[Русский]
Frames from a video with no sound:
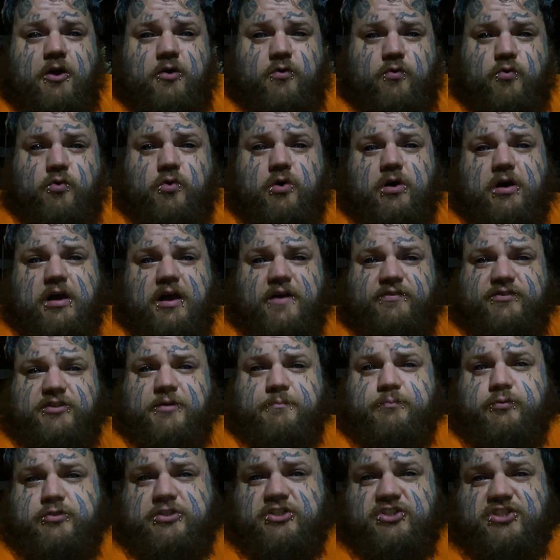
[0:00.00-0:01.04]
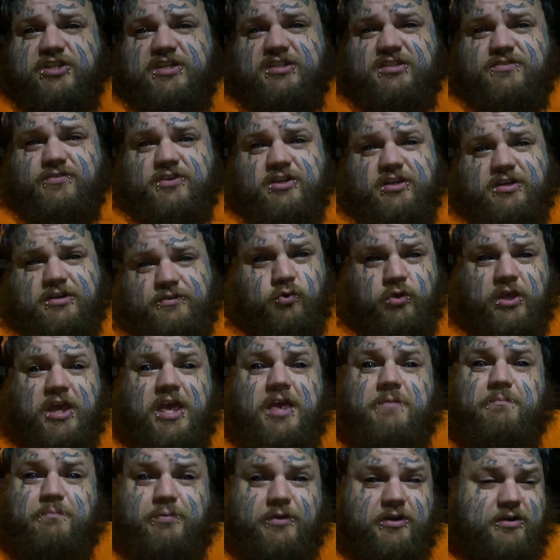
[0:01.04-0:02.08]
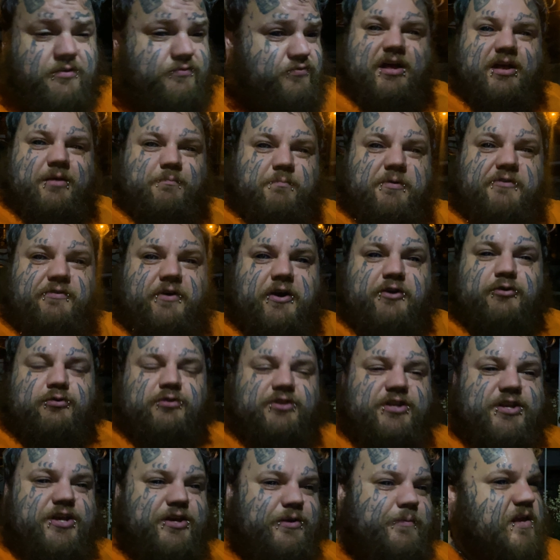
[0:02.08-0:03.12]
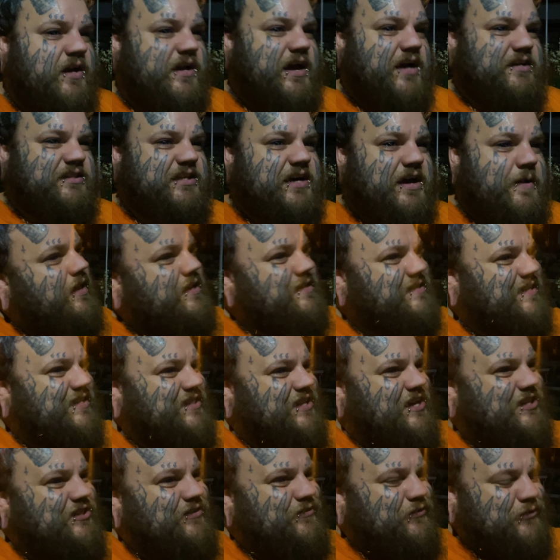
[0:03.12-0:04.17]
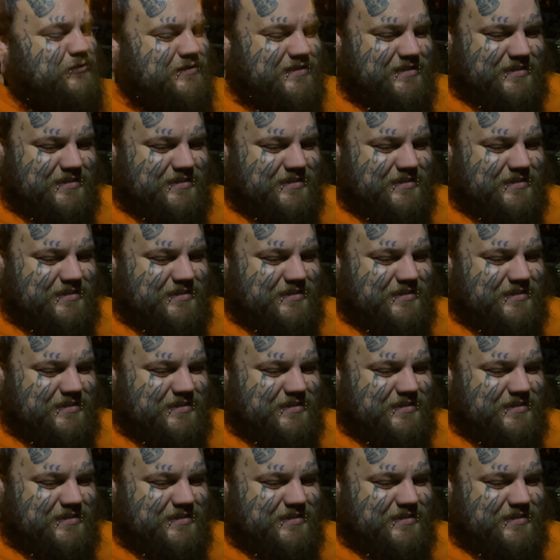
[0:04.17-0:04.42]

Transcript: У автопутешественников, кемперов бывают дни, когда складываются